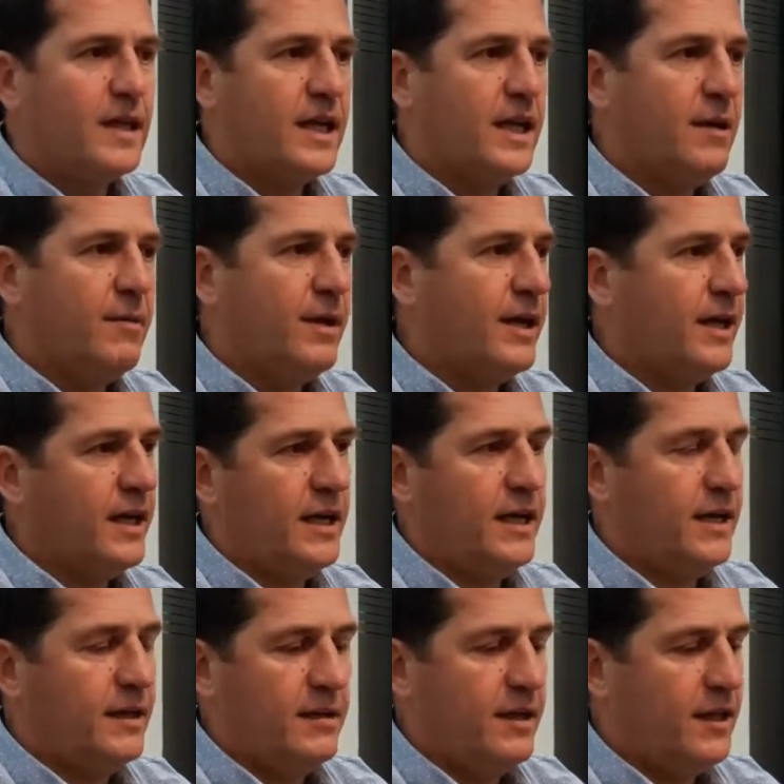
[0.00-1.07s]
Que la verdad
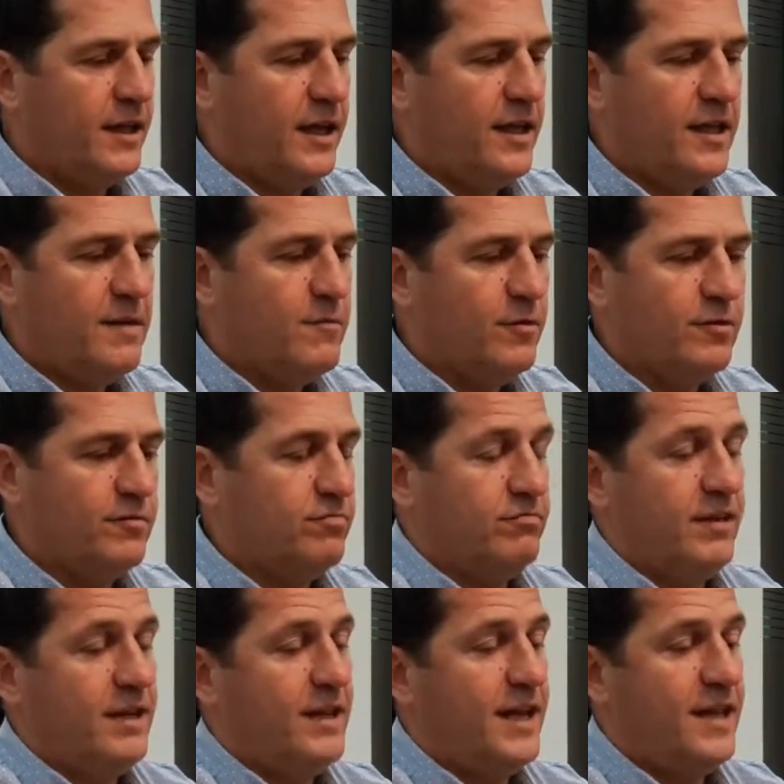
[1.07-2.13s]
que entendimos,
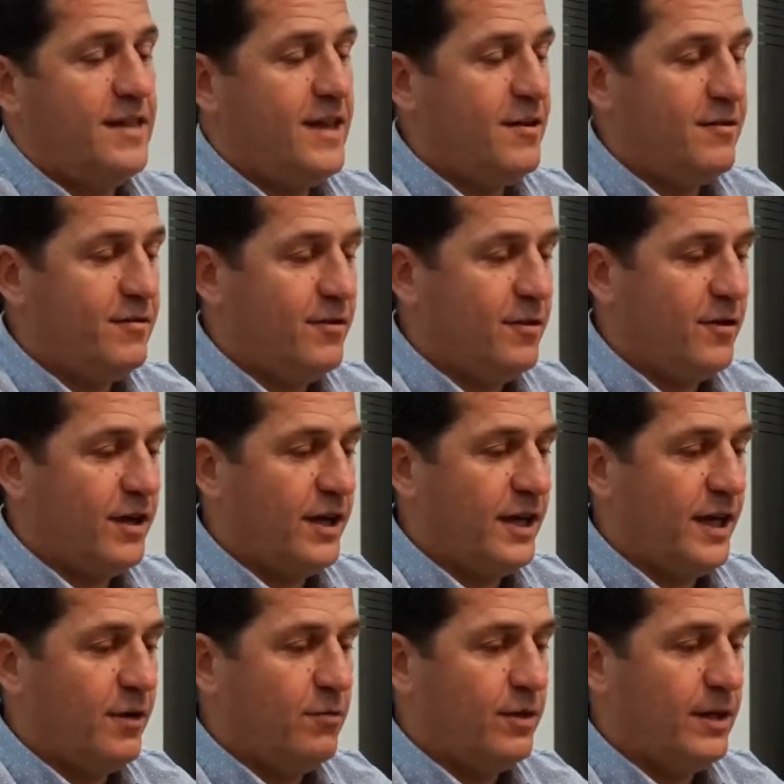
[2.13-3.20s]
entendieron lo
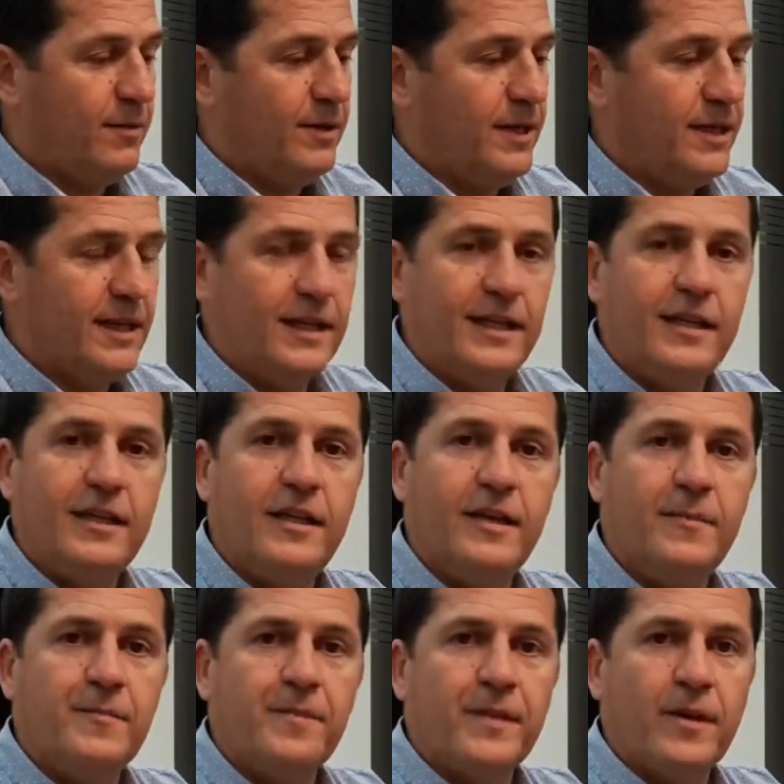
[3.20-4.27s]
que le gustaba al
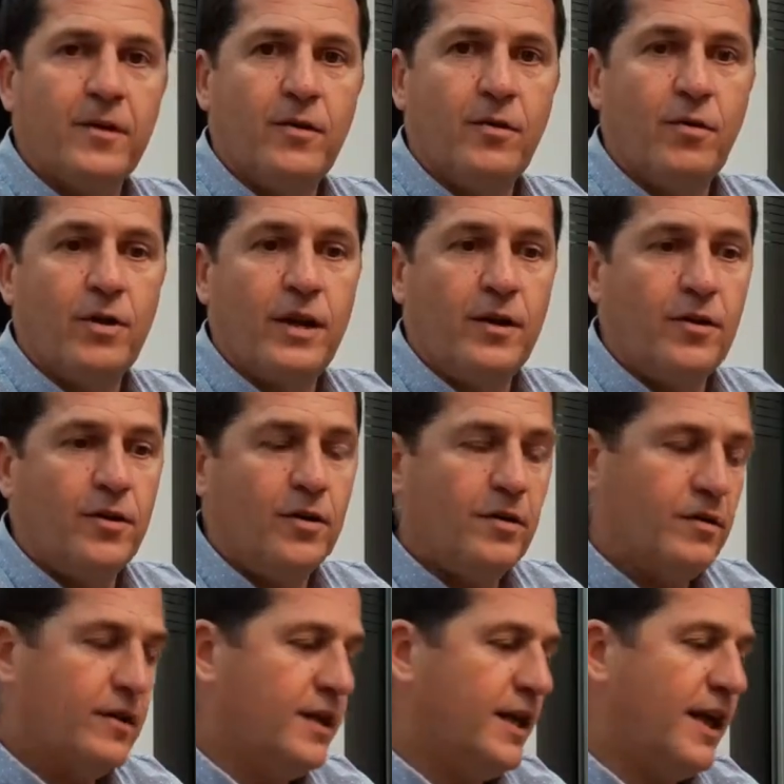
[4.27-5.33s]
intendente o lo que
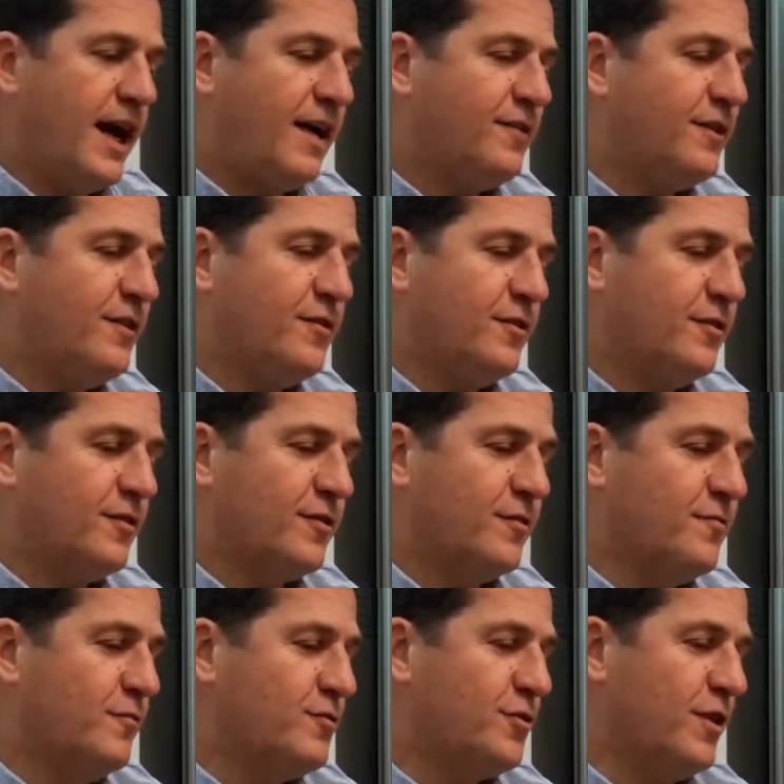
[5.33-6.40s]
no, y así no,
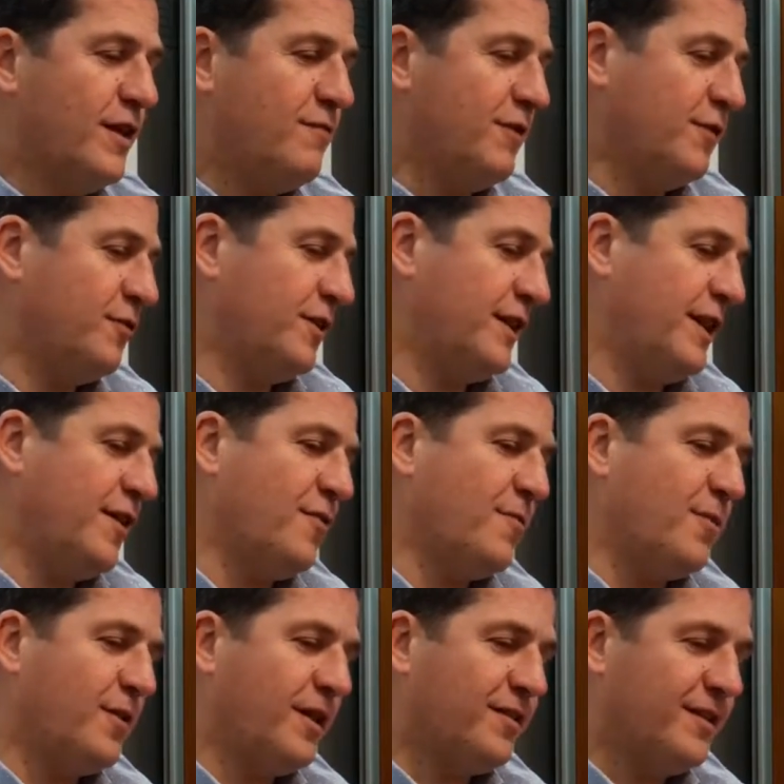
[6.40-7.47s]
con muchos defectos que
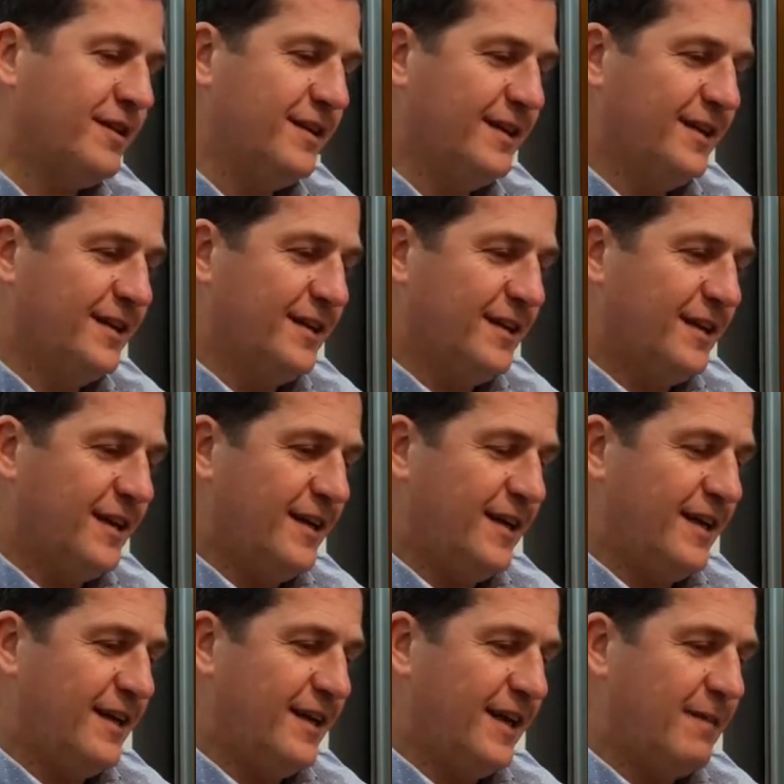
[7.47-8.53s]
tengo, pero así
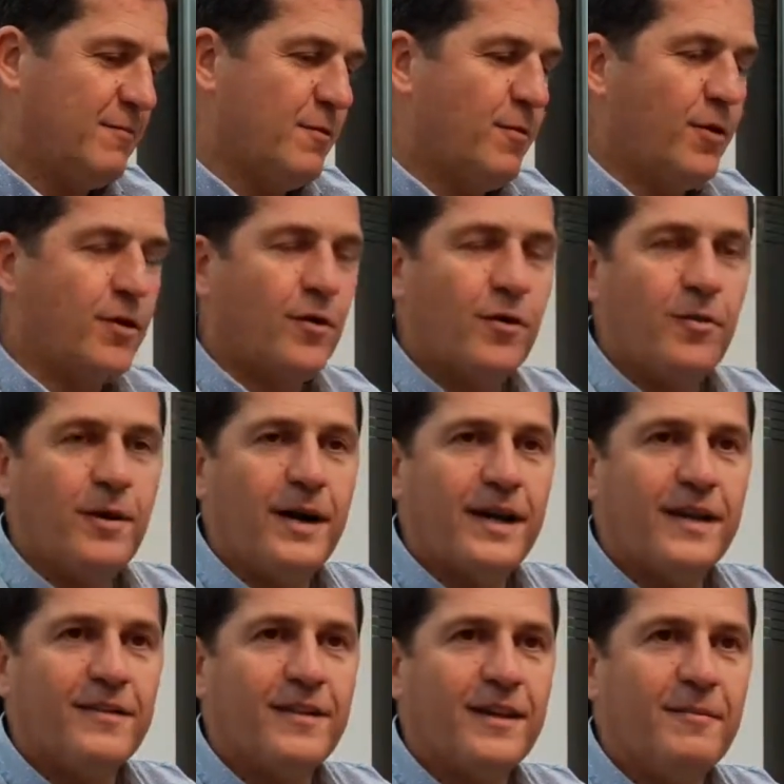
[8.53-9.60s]
eh, hemos podido
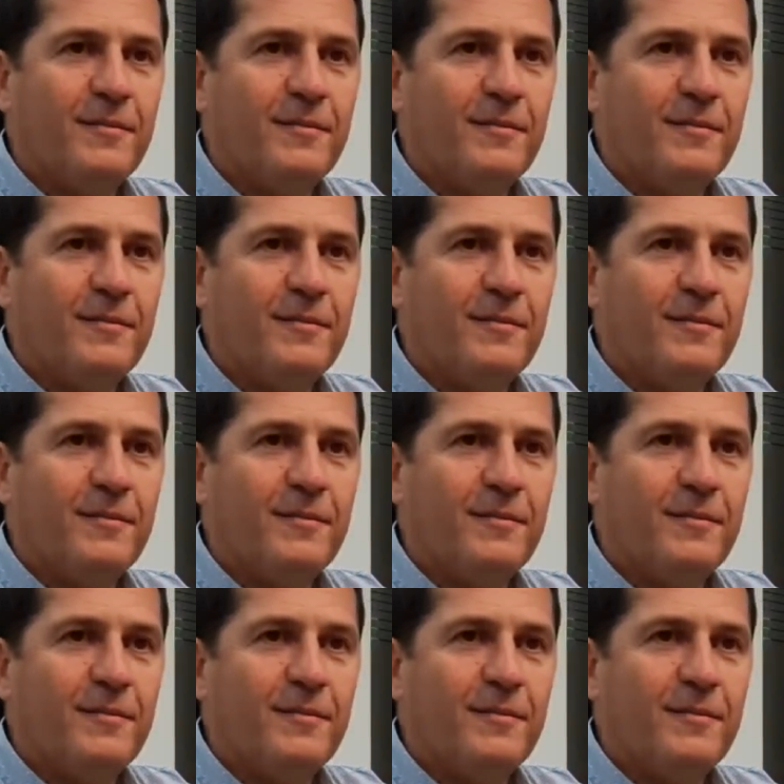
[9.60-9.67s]
gobernar